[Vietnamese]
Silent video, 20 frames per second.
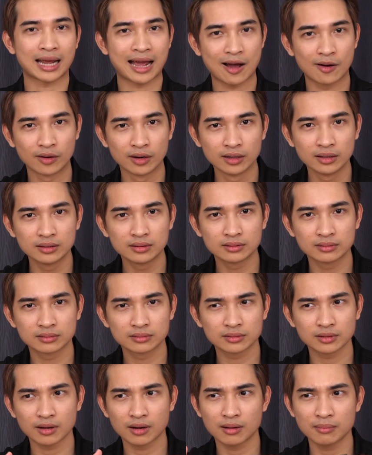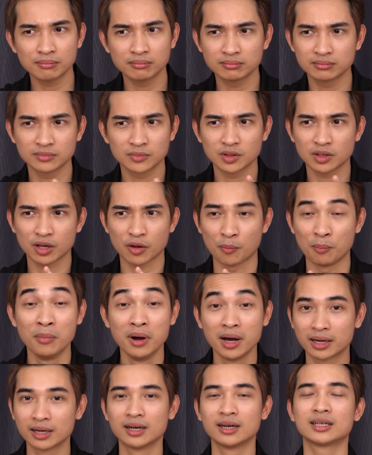ngào hơn, nó kiểu
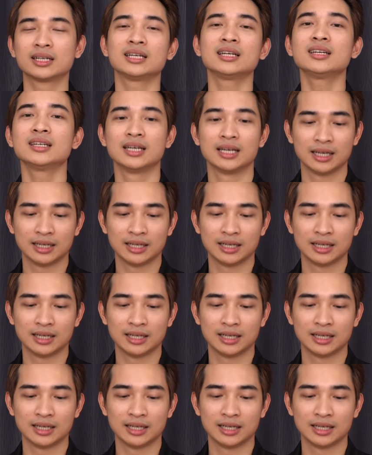mượt hơn ấy.